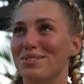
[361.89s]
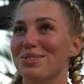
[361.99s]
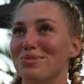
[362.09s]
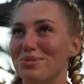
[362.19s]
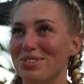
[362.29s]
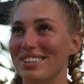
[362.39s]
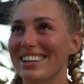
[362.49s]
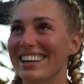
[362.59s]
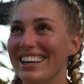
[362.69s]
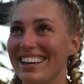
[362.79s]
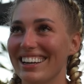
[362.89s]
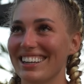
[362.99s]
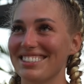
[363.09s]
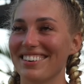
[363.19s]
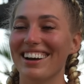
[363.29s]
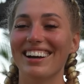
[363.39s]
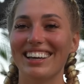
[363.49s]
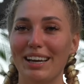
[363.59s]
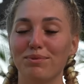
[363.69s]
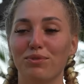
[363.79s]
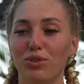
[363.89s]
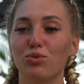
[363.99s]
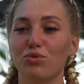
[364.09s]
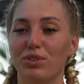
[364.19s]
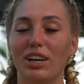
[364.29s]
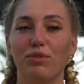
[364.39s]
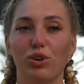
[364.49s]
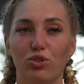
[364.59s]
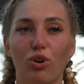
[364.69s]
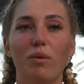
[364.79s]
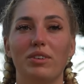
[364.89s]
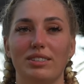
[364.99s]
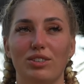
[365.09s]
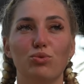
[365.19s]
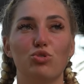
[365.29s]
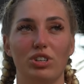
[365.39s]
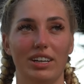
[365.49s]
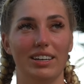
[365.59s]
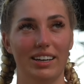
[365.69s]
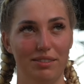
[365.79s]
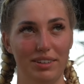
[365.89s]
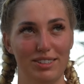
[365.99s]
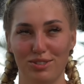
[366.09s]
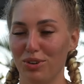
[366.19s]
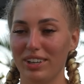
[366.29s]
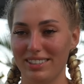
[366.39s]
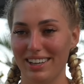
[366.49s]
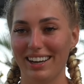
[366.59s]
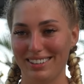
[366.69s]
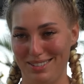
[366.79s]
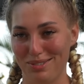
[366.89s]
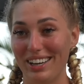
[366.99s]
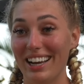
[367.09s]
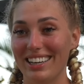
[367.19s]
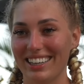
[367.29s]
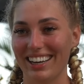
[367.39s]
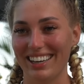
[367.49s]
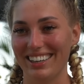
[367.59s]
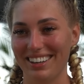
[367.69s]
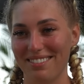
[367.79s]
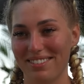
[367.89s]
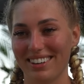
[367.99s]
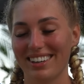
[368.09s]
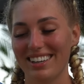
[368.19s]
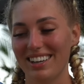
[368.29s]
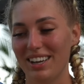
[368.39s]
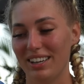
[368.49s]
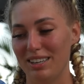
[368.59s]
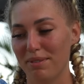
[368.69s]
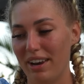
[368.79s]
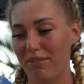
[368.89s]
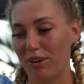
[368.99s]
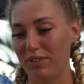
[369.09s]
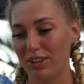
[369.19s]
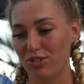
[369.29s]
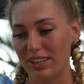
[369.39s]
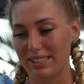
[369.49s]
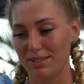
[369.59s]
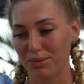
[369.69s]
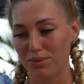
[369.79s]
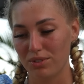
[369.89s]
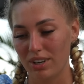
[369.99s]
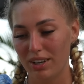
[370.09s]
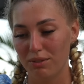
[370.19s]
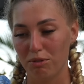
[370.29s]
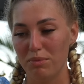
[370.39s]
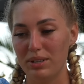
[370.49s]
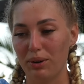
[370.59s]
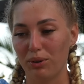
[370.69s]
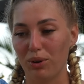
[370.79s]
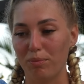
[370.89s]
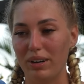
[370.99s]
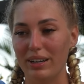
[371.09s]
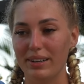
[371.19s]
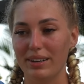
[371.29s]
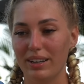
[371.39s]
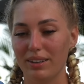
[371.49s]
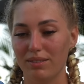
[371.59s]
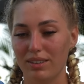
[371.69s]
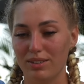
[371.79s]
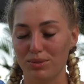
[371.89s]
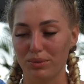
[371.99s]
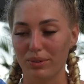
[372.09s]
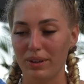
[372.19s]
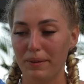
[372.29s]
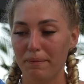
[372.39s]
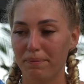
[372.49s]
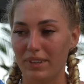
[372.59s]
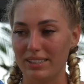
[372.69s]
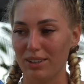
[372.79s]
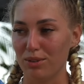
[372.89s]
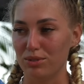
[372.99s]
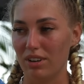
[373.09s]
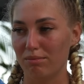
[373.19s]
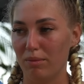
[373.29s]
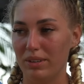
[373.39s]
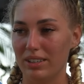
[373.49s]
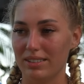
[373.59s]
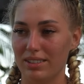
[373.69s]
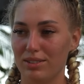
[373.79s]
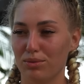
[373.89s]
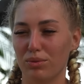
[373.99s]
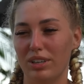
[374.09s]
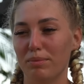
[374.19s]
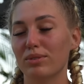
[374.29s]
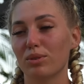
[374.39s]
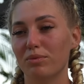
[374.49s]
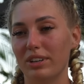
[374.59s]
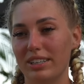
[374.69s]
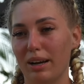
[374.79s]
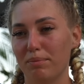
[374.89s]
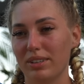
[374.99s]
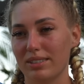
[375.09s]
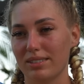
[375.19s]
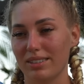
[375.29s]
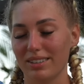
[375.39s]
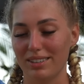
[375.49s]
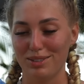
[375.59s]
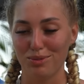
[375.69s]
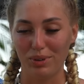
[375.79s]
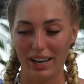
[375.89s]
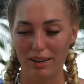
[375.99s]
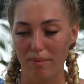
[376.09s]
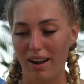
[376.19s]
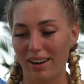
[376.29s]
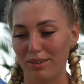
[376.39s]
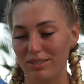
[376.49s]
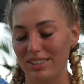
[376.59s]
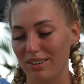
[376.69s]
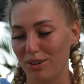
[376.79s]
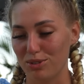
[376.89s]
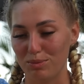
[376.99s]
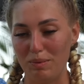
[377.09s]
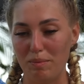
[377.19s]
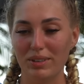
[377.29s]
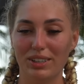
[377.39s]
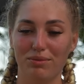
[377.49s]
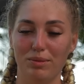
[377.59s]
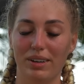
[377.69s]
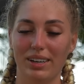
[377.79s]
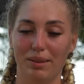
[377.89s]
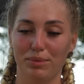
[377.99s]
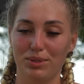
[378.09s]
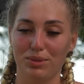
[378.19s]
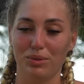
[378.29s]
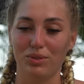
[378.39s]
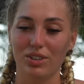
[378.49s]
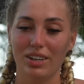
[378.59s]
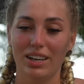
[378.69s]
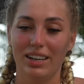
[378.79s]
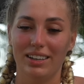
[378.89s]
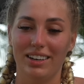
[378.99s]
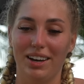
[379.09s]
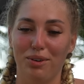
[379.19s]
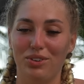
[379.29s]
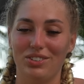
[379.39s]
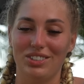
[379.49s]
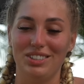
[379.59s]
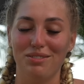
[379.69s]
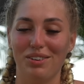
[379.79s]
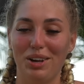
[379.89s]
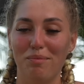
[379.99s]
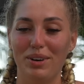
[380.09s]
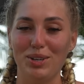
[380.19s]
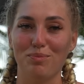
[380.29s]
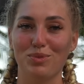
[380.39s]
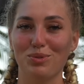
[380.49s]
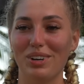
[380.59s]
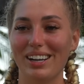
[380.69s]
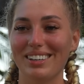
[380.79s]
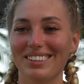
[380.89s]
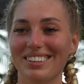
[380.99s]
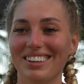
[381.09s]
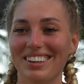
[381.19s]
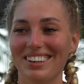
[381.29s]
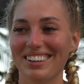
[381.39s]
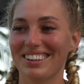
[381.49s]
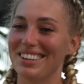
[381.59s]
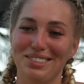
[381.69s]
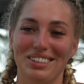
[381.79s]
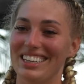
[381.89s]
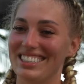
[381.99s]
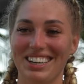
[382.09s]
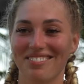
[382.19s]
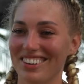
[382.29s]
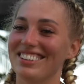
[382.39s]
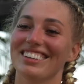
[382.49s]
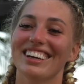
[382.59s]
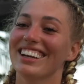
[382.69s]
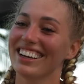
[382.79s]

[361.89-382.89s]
zu duschen. Das war, ich habe von, davon geträumt, dass ich duschen gehen darf. Also solche Sachen, so Kleinigkeiten einfach, die man einfach wertschätzt. Und für mich auch nochmal so, dass ich auch so dankbar bin, dass ich so ein liebes Umfeld habe, das äh, ich so gerne mag und die auch so mit mitgefiebert haben und so. Und ja, und dass ich nie wieder im Leben so lange äh, isoliert sein möchte.